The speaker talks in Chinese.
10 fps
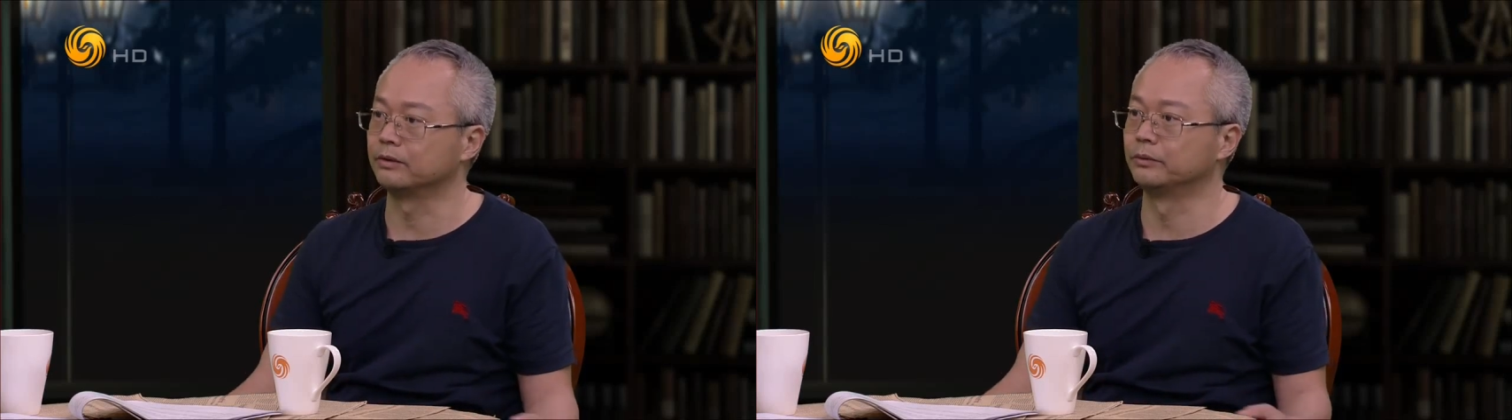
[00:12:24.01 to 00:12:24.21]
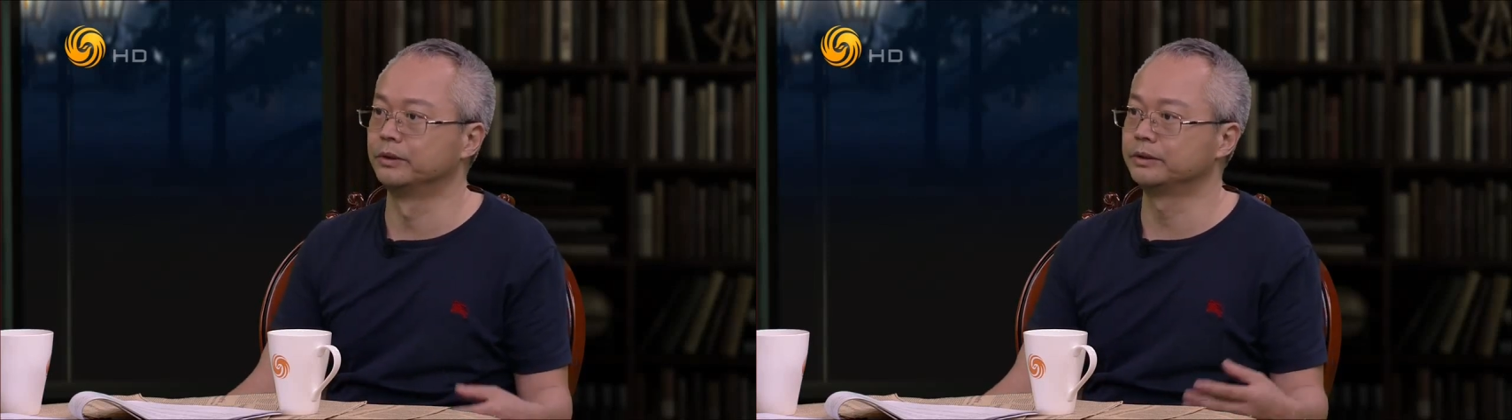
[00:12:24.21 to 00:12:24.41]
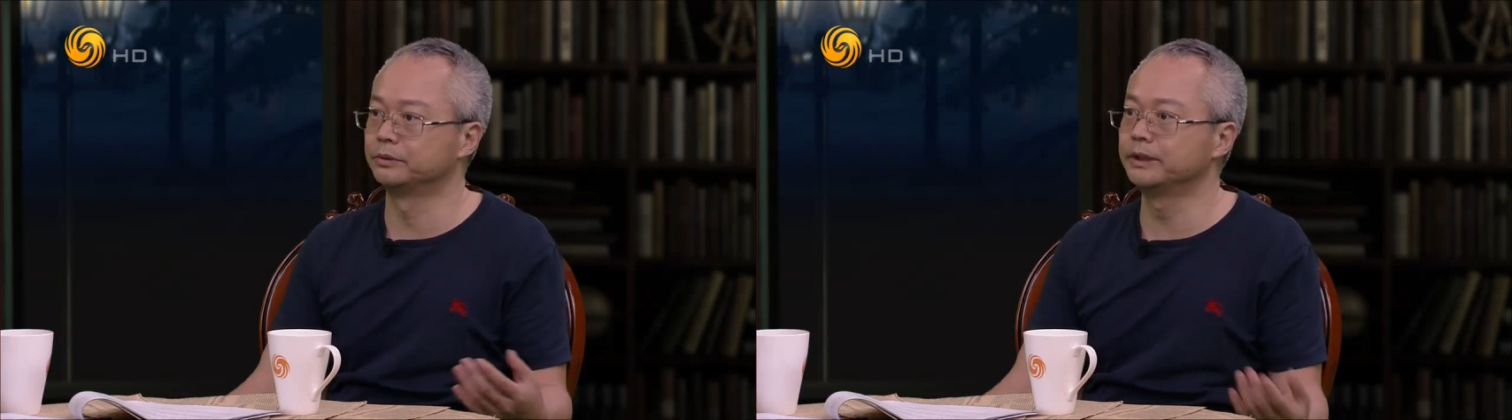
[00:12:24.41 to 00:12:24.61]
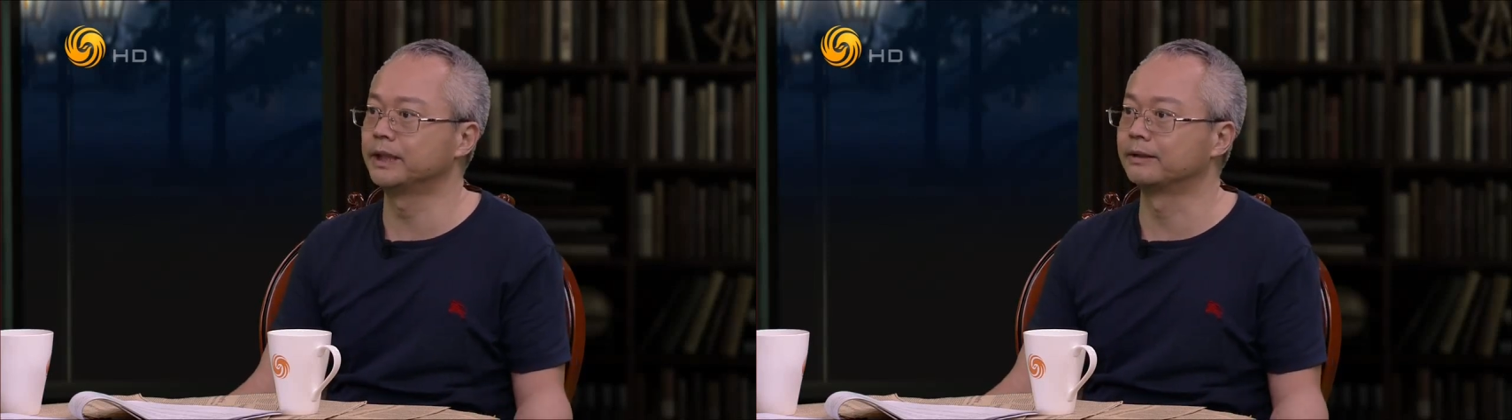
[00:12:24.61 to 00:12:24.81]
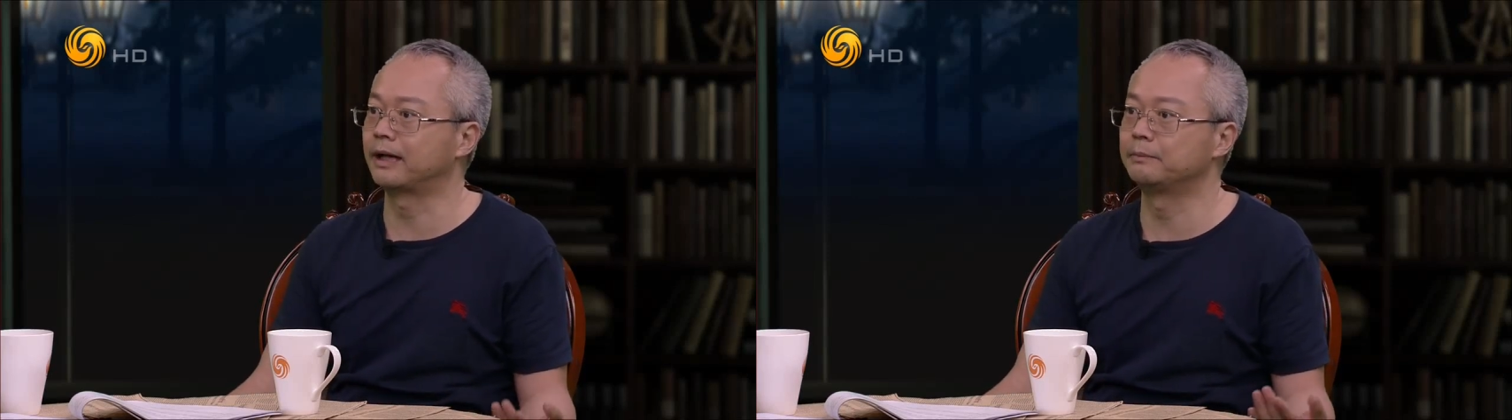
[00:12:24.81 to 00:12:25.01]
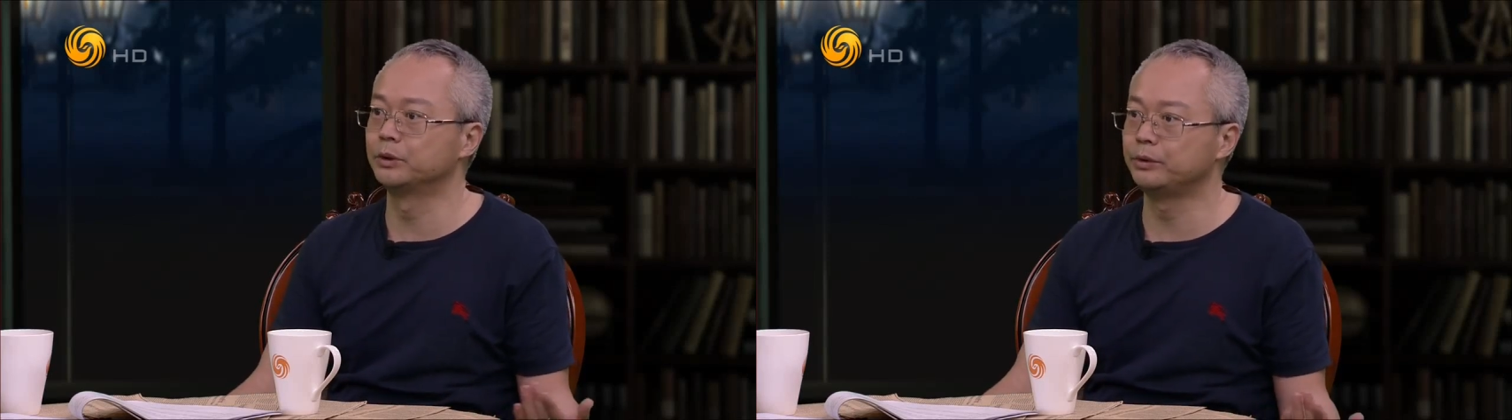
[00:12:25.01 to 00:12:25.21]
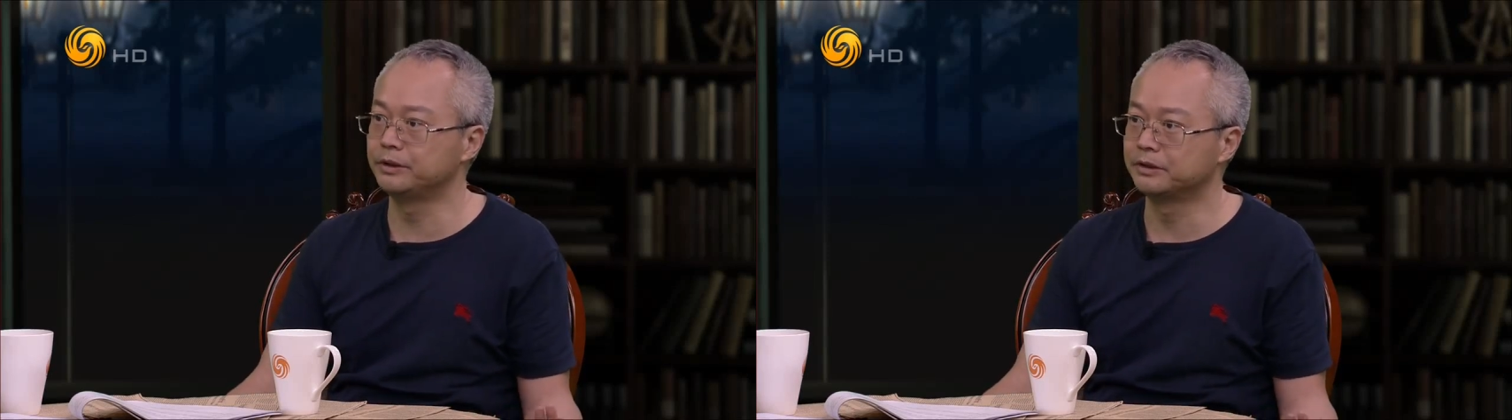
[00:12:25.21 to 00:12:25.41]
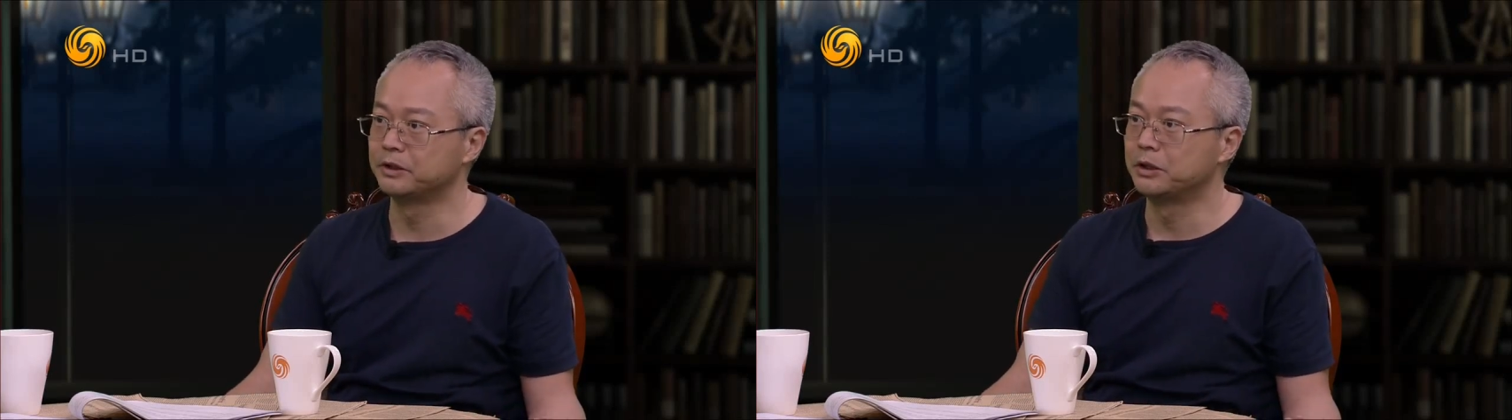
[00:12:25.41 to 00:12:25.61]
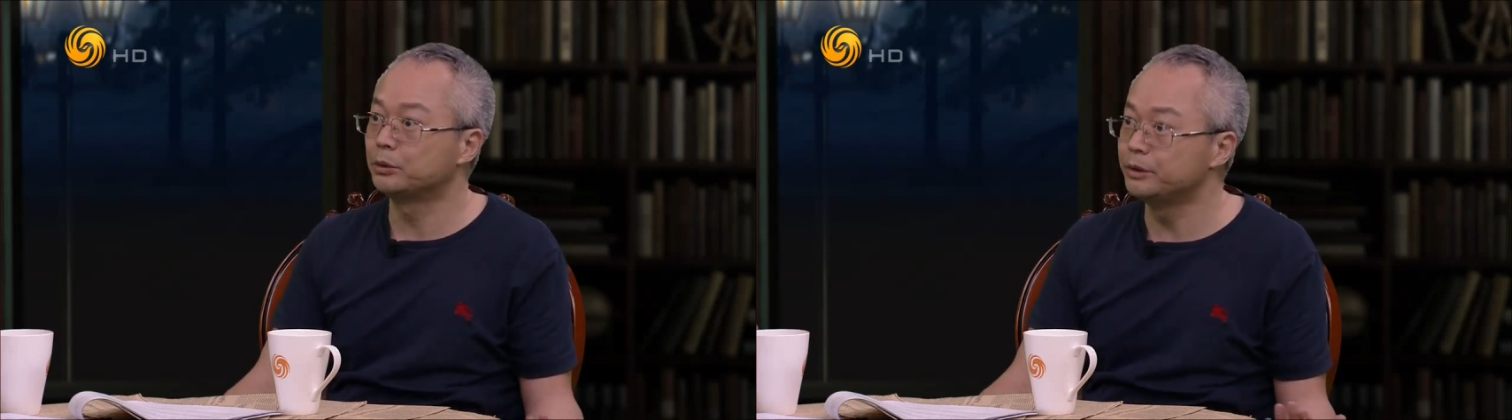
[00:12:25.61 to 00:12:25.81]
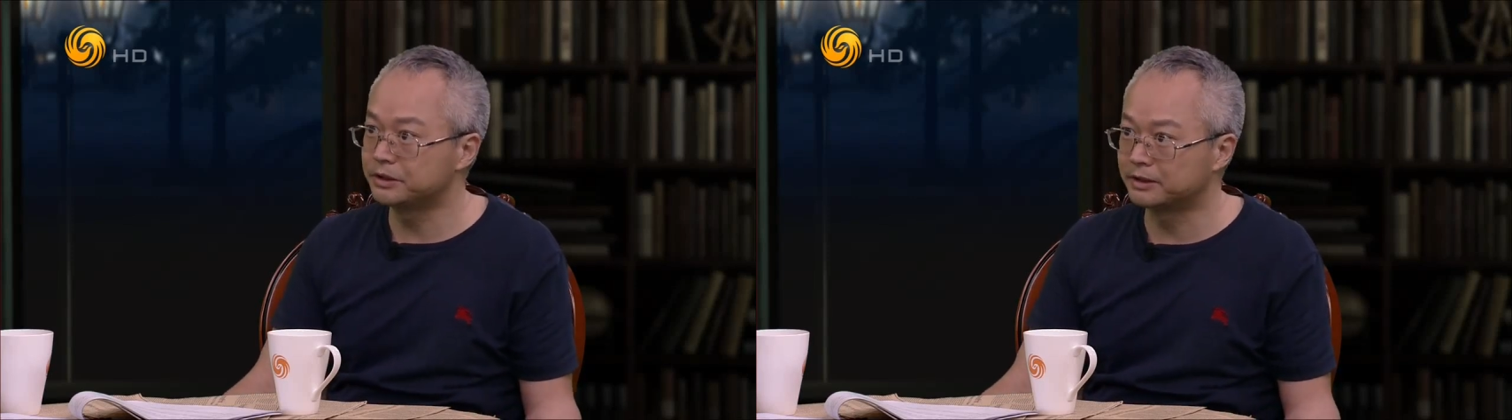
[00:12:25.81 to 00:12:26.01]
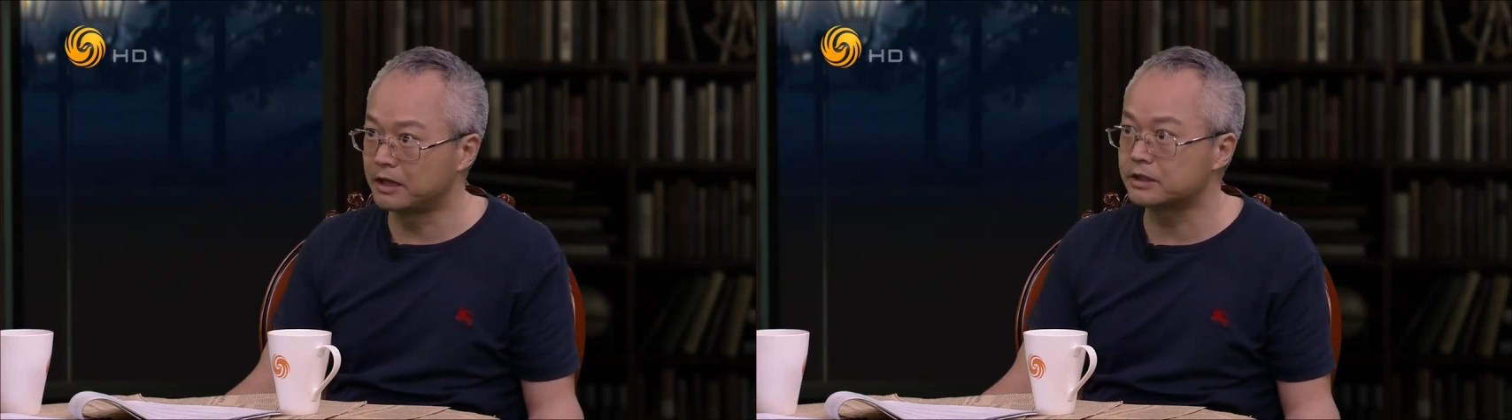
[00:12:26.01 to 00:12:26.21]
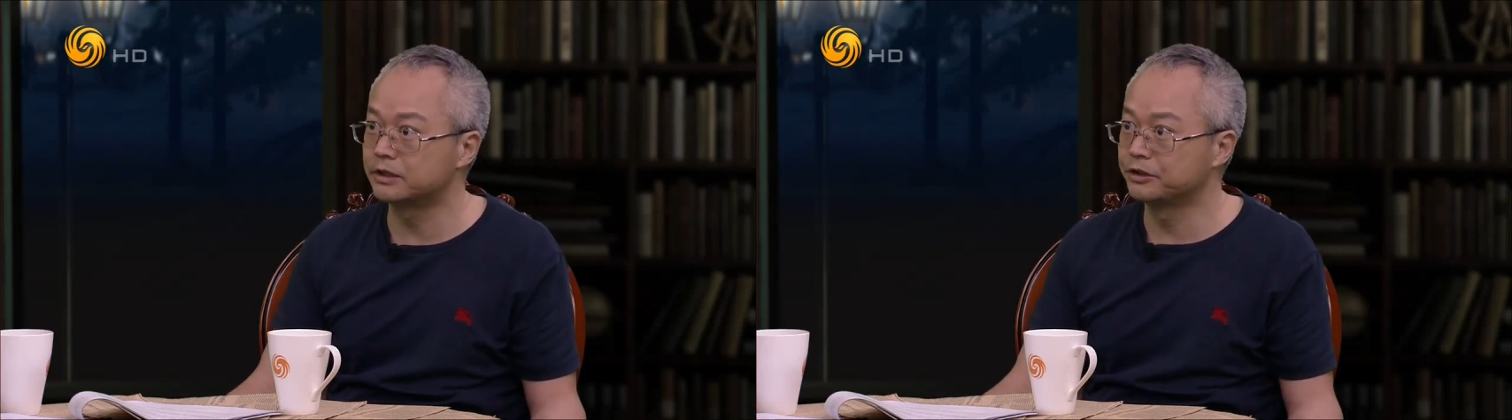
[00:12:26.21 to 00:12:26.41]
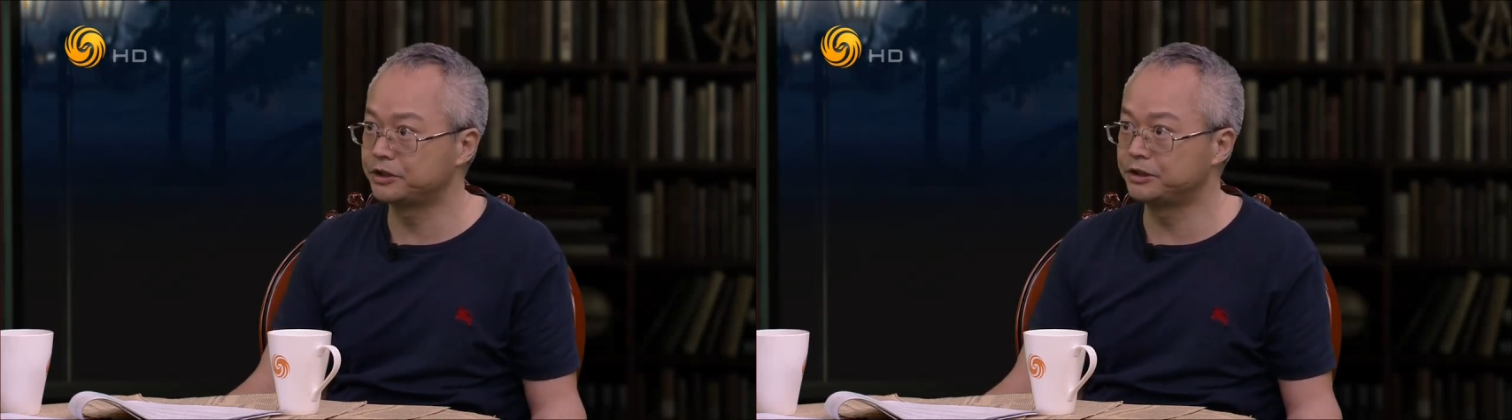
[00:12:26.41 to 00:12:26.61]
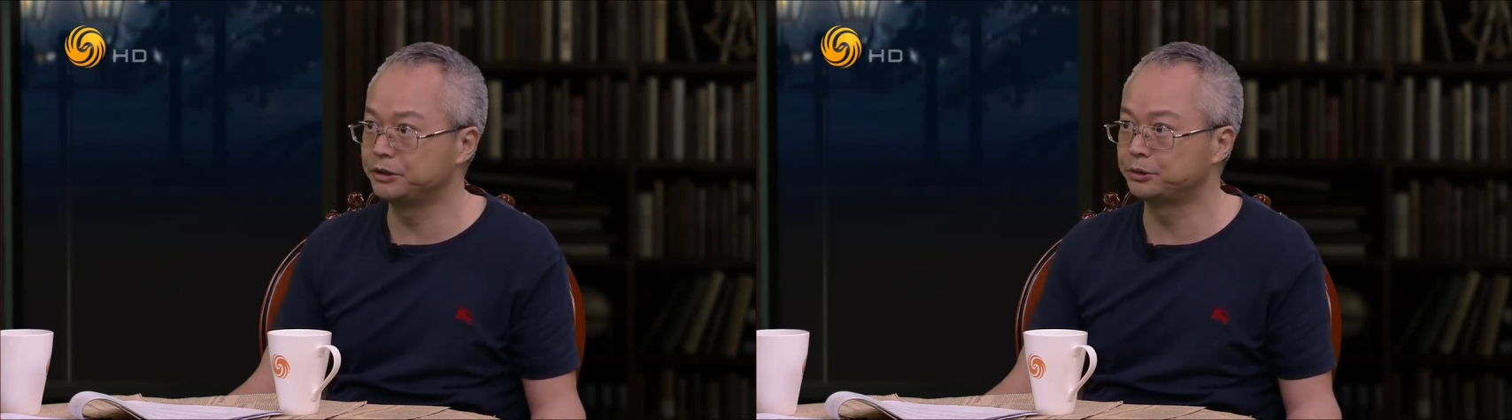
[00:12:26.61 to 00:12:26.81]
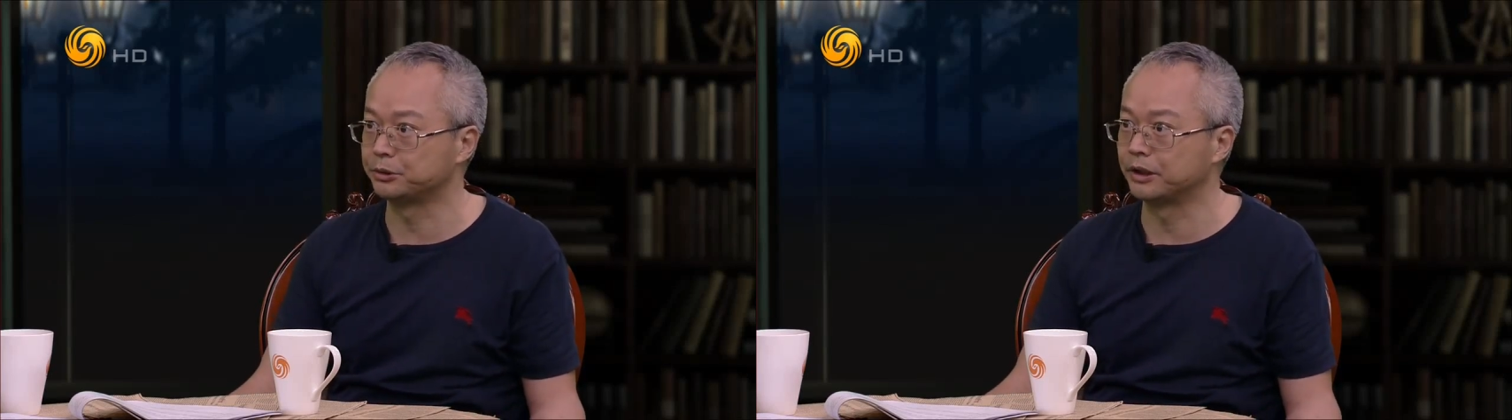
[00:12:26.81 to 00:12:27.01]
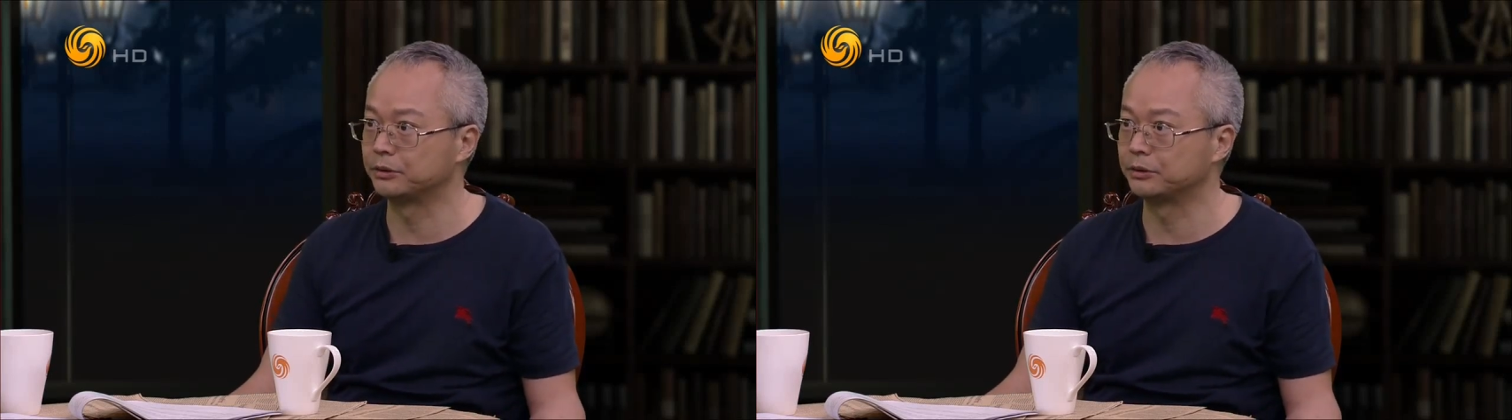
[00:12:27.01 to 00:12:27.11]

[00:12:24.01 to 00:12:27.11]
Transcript: 我我想他们对于对于当时的西学，